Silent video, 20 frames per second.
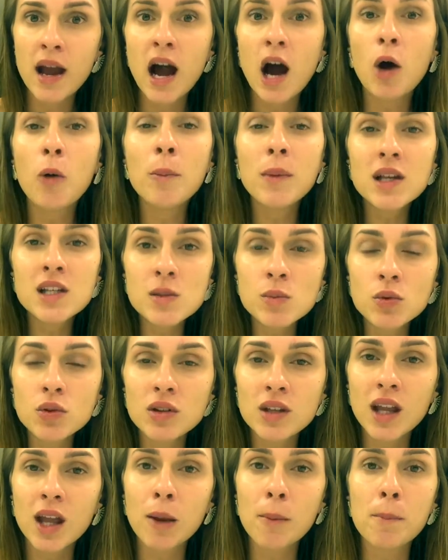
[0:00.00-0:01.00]
Ao mesmo
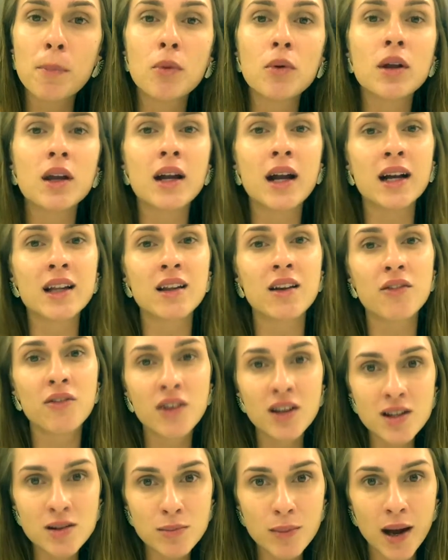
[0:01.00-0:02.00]
tempo que cada
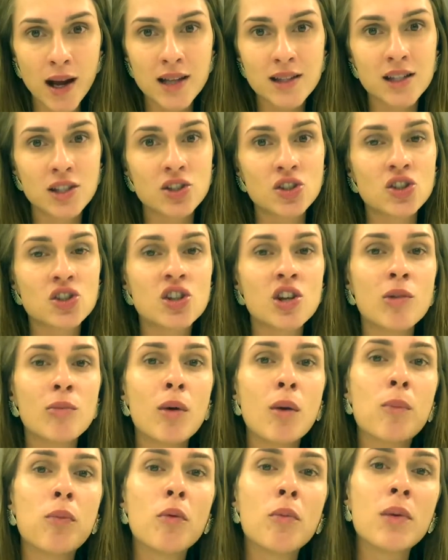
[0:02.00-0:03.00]
vez mais a gente tem
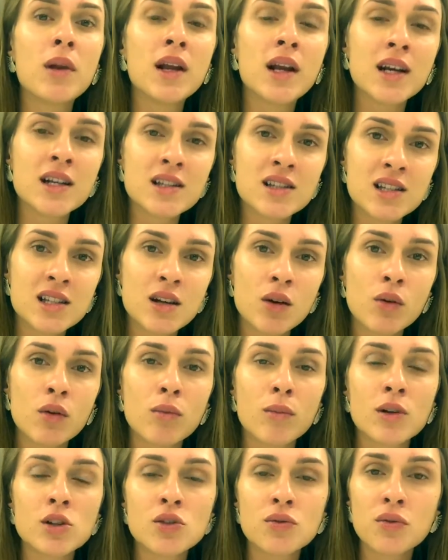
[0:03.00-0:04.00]
uma publicação e
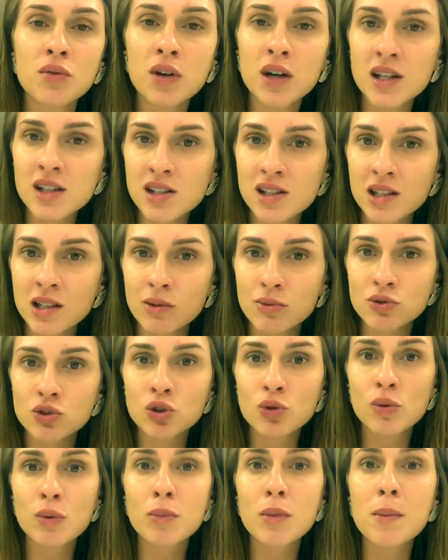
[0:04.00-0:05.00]
uma divulgação
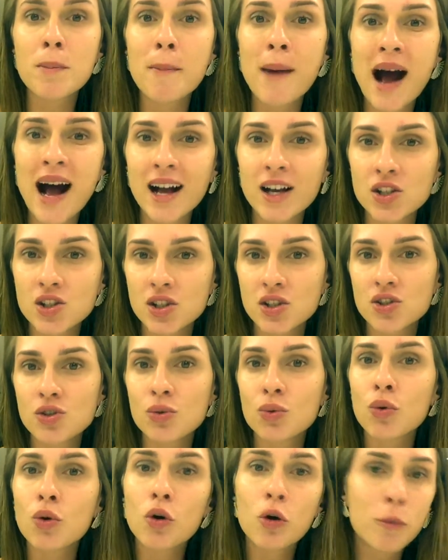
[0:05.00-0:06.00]
de uma imagem de
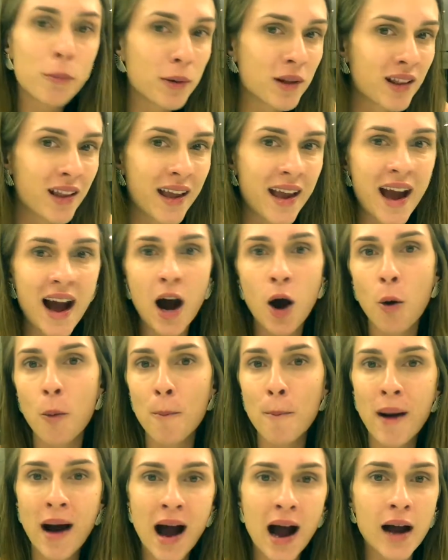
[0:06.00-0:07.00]
um corpo ideal,
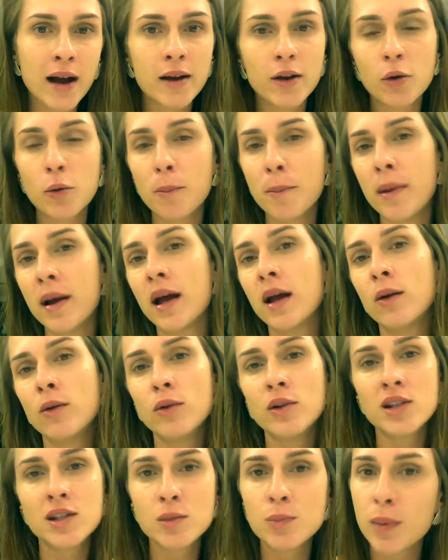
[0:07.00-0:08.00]
magro, belo
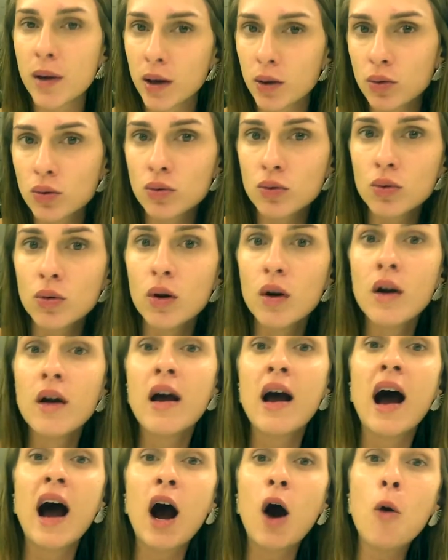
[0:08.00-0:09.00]
e esbelto,
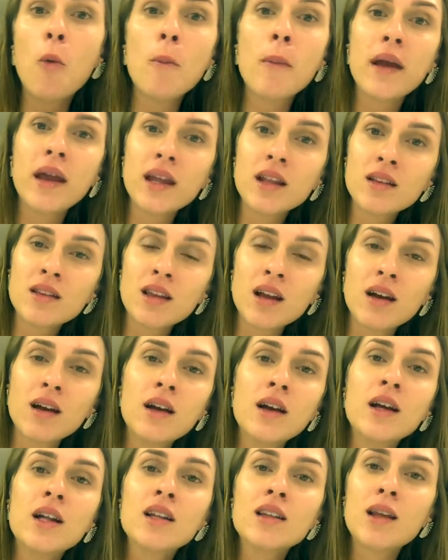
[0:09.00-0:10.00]
aumenta
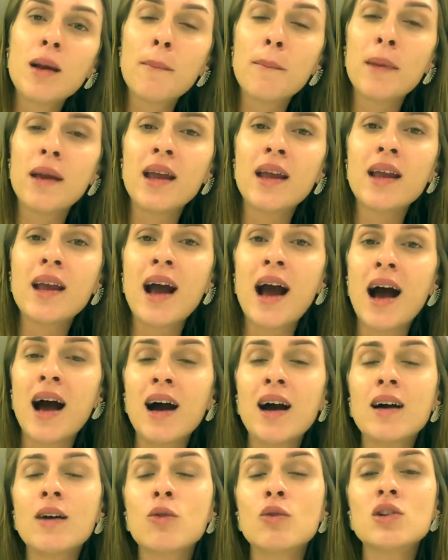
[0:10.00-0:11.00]
também
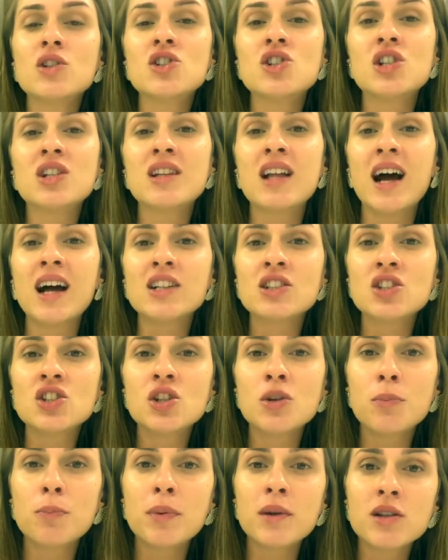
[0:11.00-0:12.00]
a quantidade
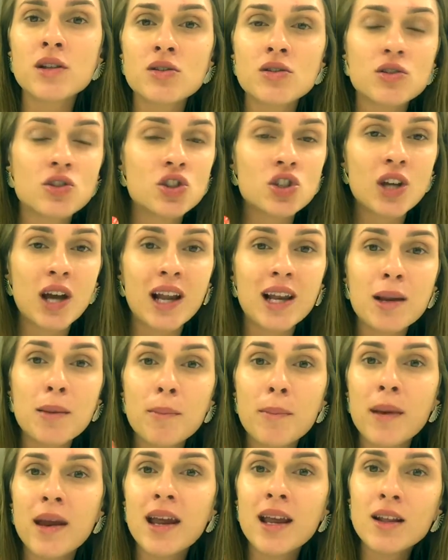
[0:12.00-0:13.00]
de, de
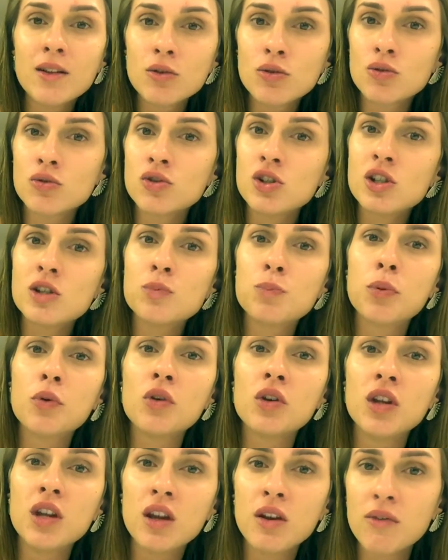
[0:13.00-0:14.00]
alimentos
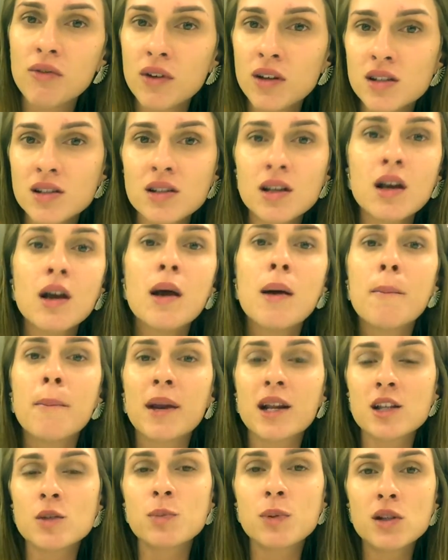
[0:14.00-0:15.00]
disponíveis
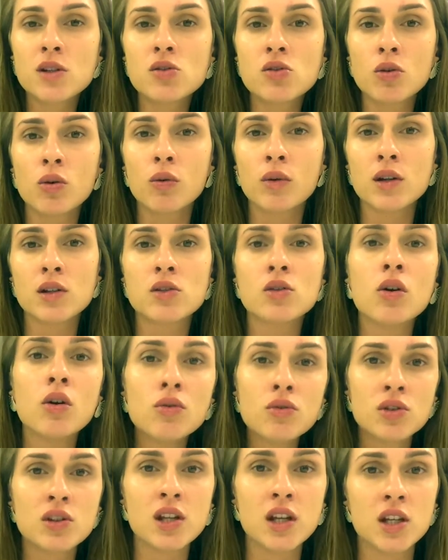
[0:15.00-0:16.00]
para as pessoas.
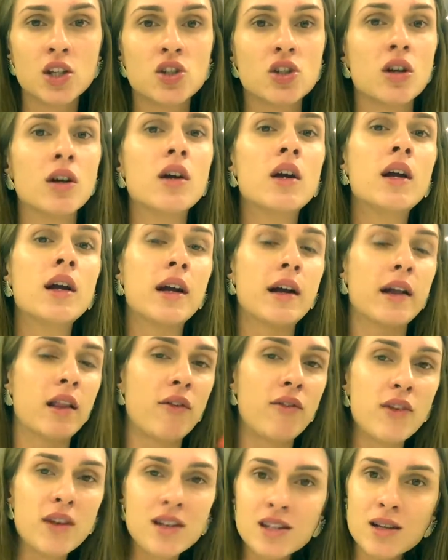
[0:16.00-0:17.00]
Ou seja,
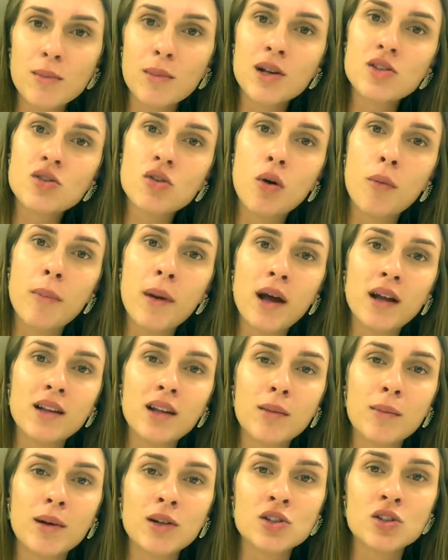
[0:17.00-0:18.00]
cada vez é mais
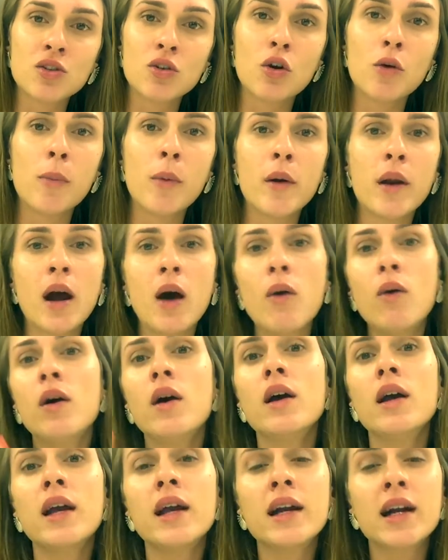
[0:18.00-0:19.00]
cobrada a imagem
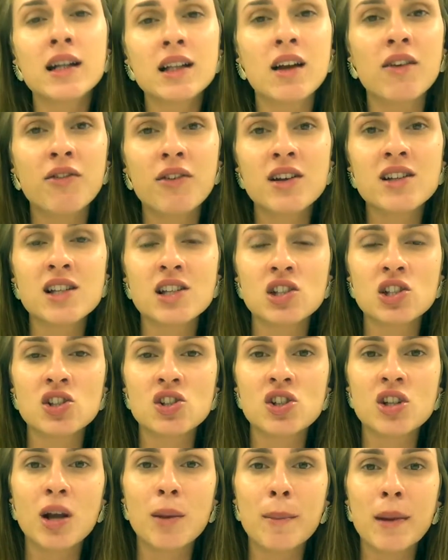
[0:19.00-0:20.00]
corporal e cada vez a
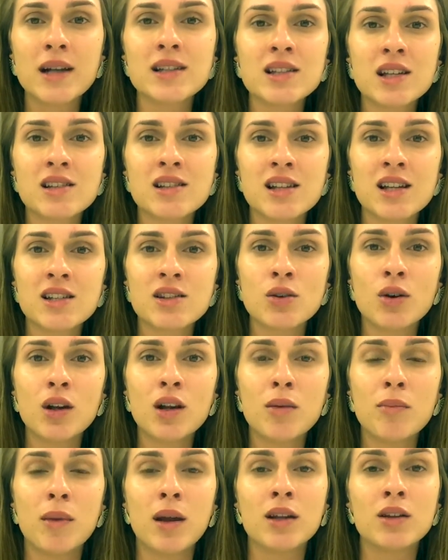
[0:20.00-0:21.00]
gente tem mais acesso ao
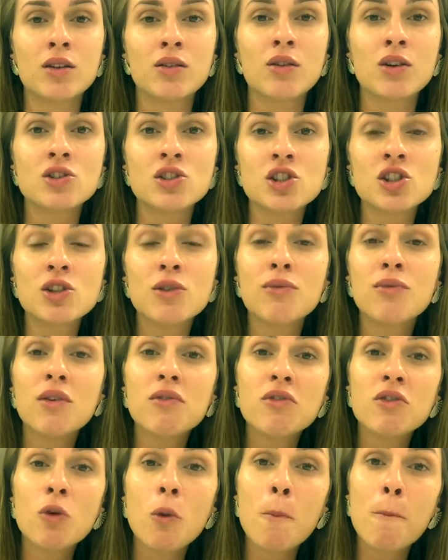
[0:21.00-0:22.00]
alimento. Então a gente
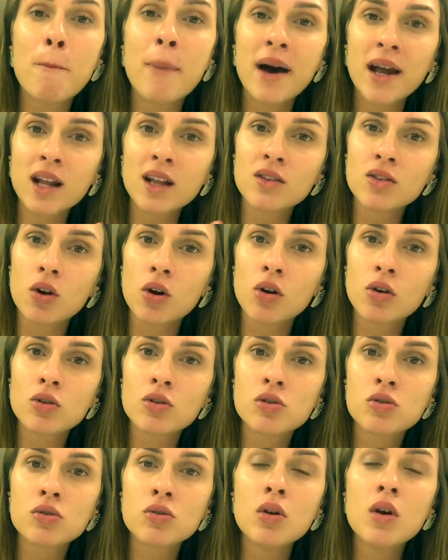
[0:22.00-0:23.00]
vive num
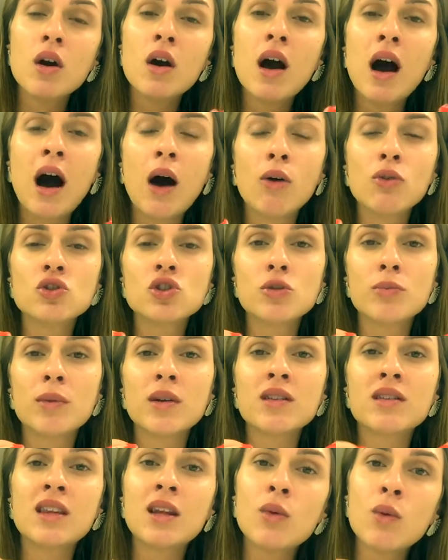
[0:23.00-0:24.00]
paradoxo onde
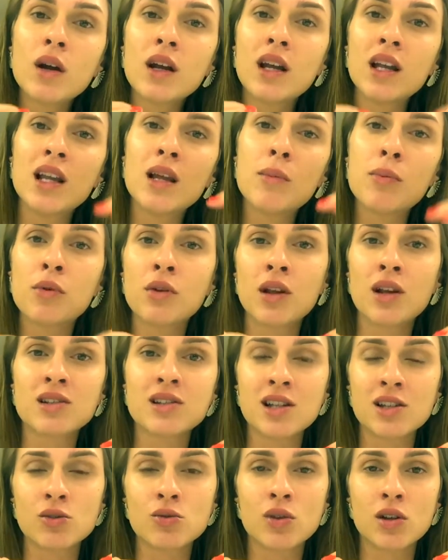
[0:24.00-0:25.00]
manter o equilíbrio
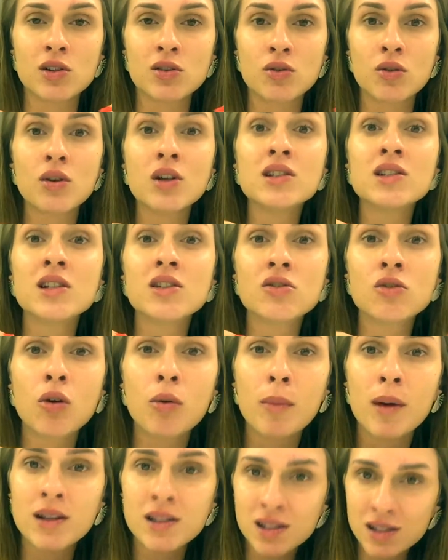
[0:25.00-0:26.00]
dessas duas coisas
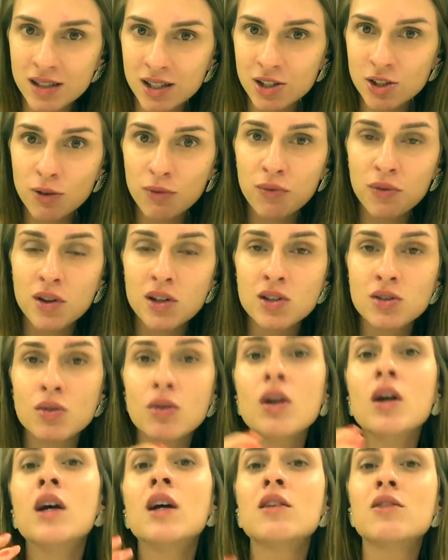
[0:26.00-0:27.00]
começa a ser difícil.
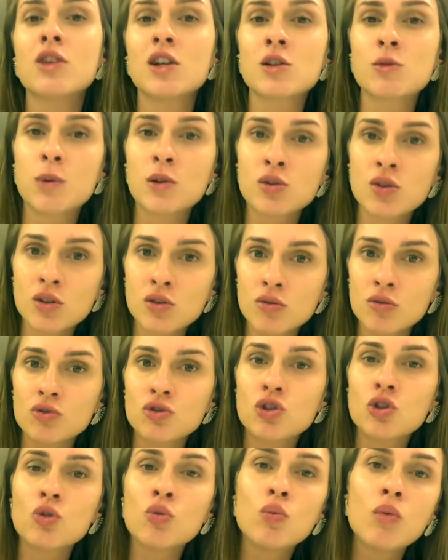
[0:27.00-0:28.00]
Então as pessoas
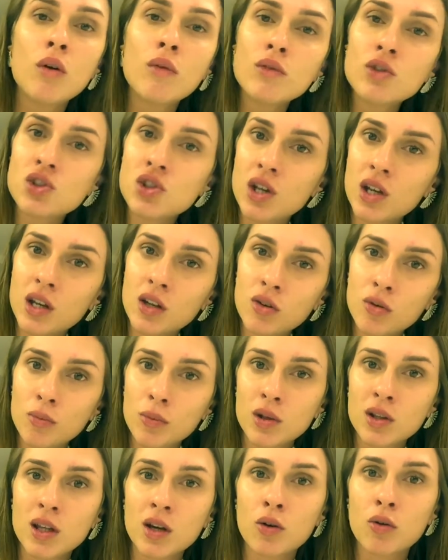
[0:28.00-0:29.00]
continuam ingerindo
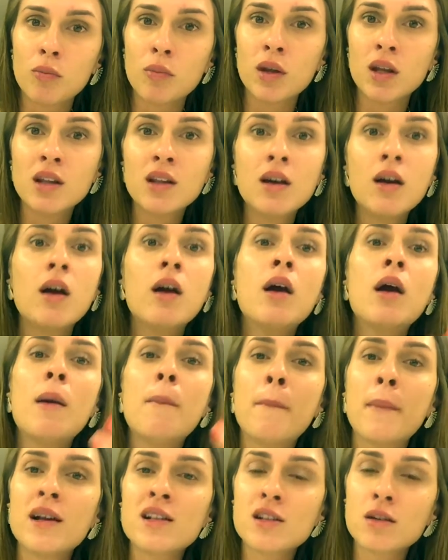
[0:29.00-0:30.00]
muita comida,
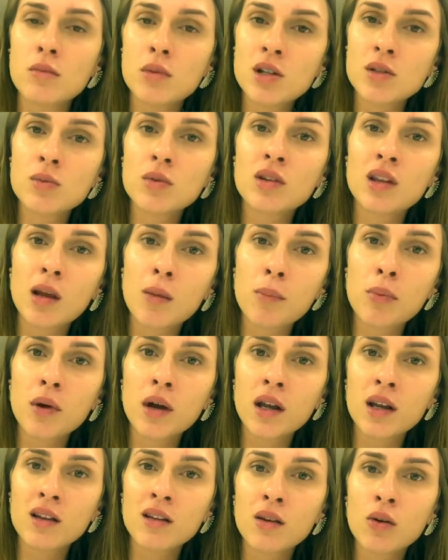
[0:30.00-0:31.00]
mas ao mesmo tempo
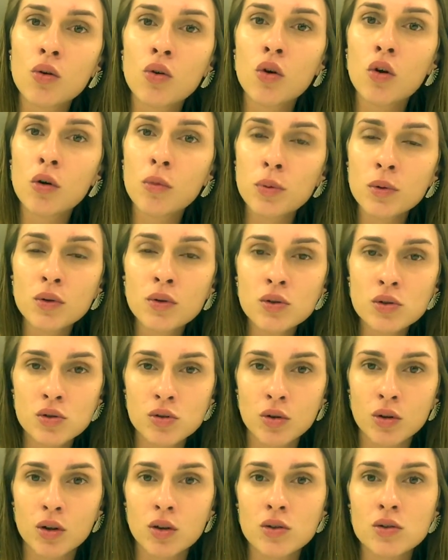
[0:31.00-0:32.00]
querem ter o corpo dos
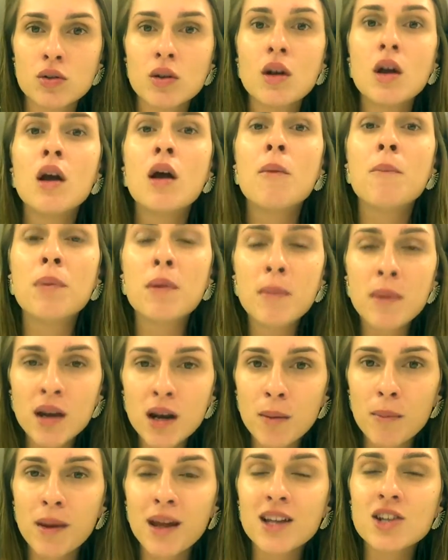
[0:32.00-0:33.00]
sonhos.
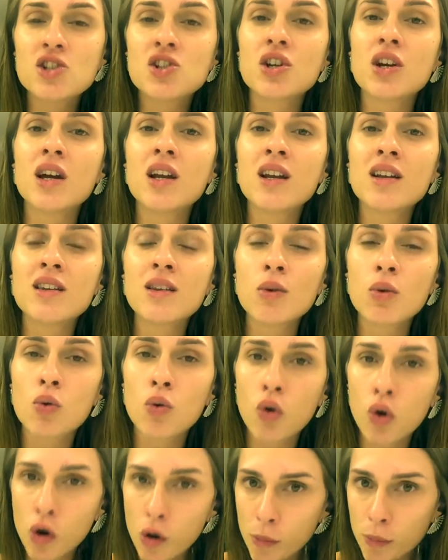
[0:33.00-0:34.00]
Primeiramente, querer ter o
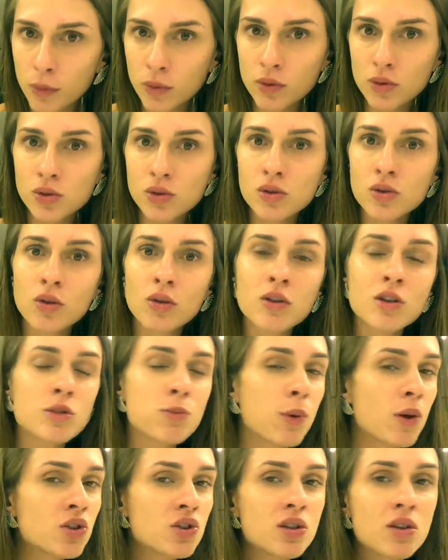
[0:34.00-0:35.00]
corpo dos sonhos
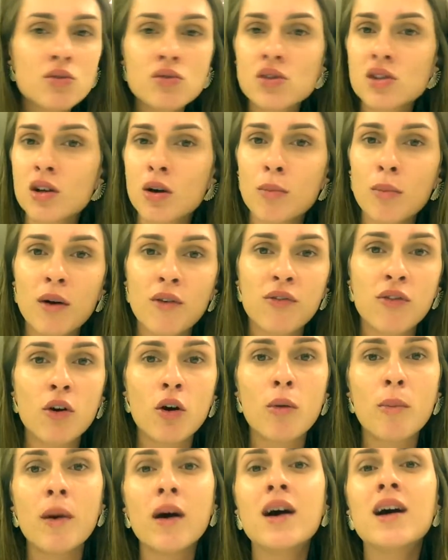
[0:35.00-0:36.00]
pode não ser uma
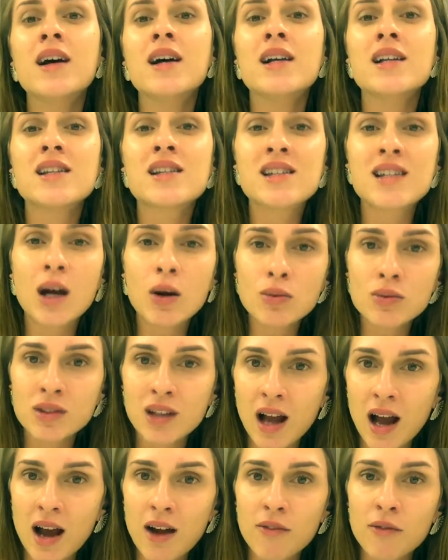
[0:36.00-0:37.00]
forma
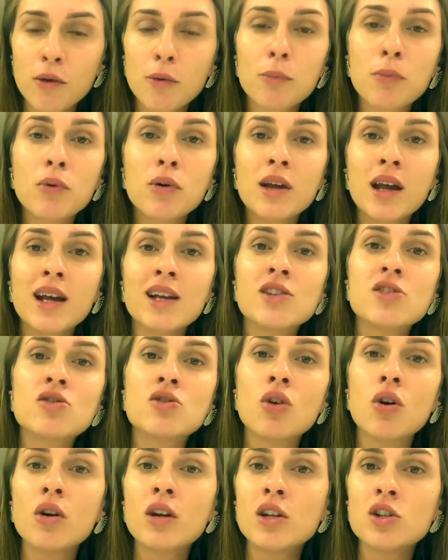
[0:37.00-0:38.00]
saudável, porque a
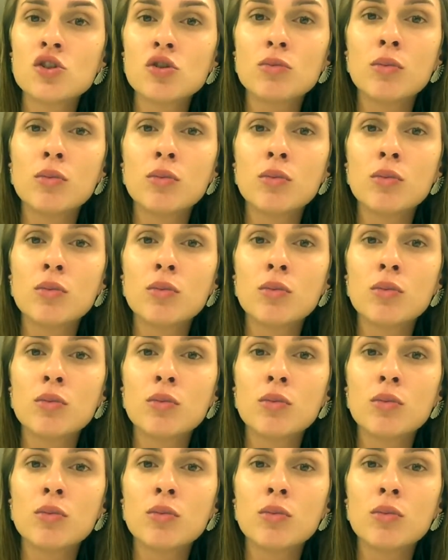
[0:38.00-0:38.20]
história de